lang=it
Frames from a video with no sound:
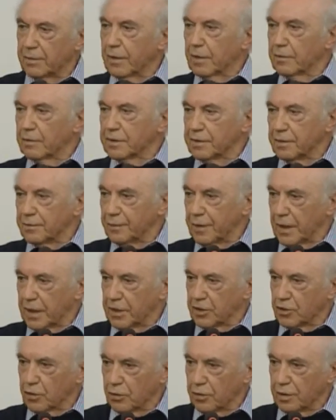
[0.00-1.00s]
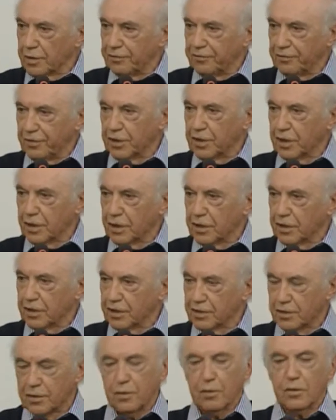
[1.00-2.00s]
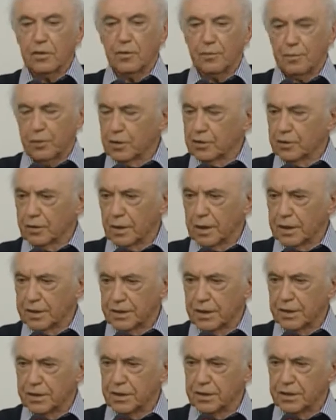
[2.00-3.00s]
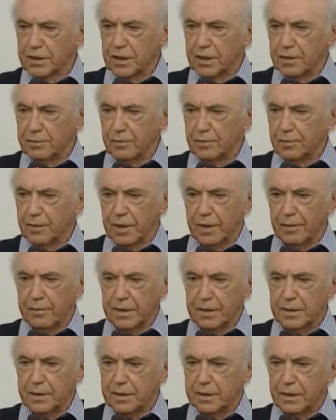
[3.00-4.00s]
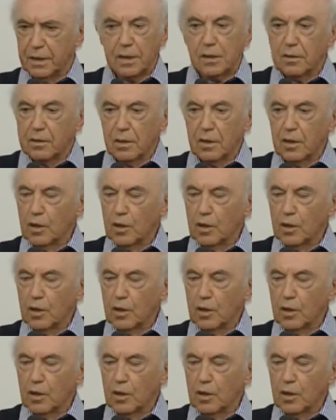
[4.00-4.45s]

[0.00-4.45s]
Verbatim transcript: ma questi impianti sono difficili di gestione, non possono essere gestiti pubblicamente, eccetera.